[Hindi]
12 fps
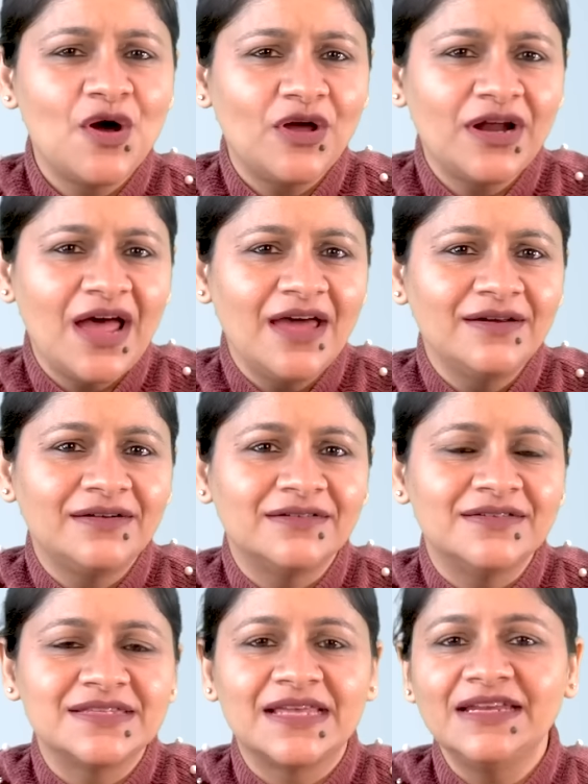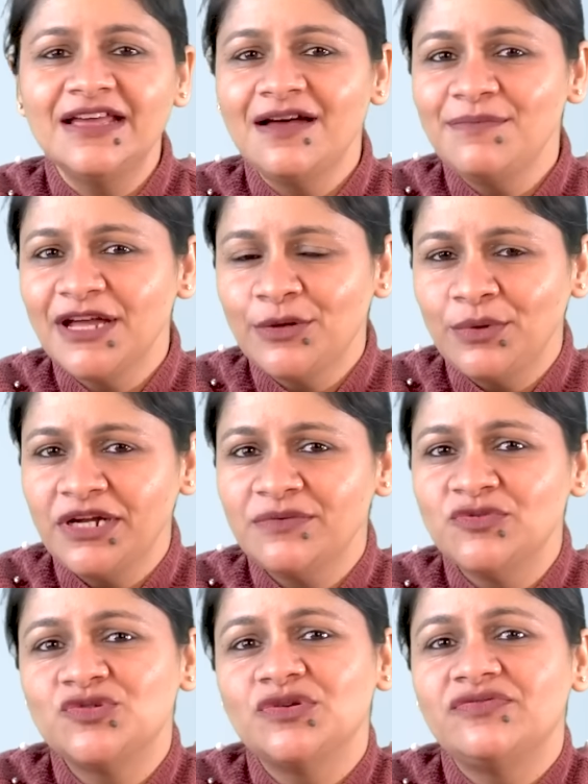और हायर रिटर्न के लिए आप इक्विटी
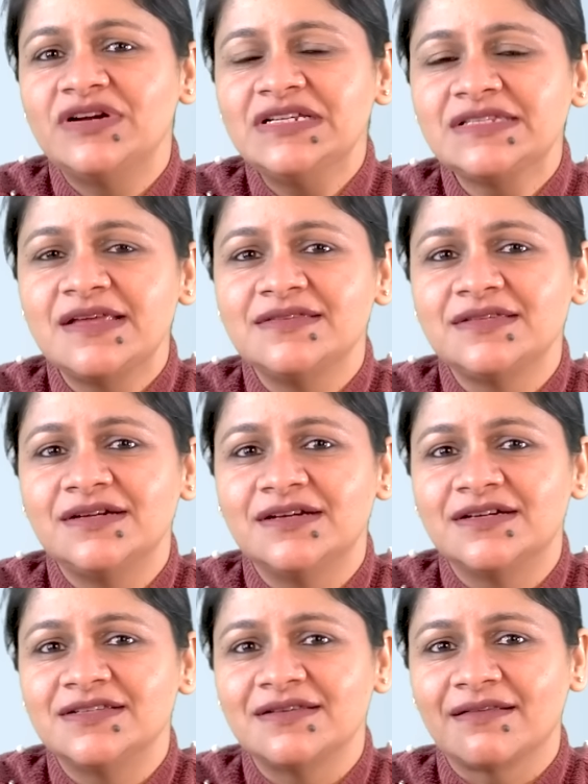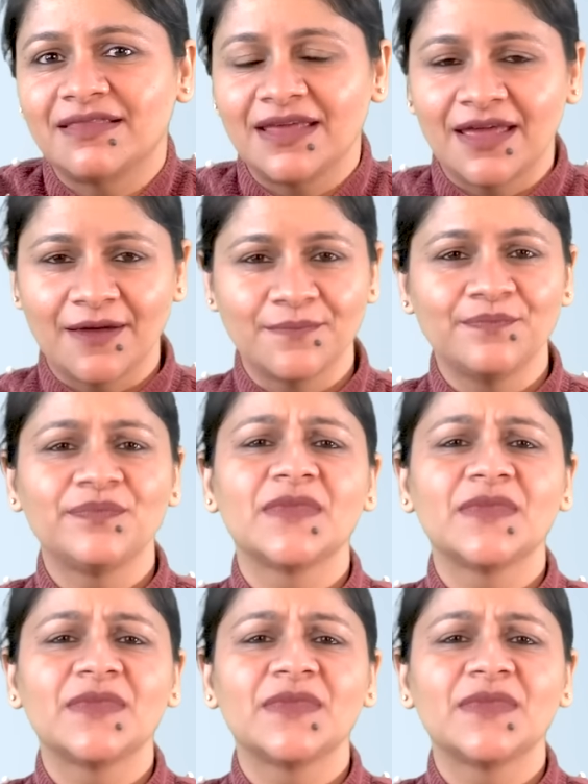म्यूचुअल फंड कंसिडर कर सकते हैं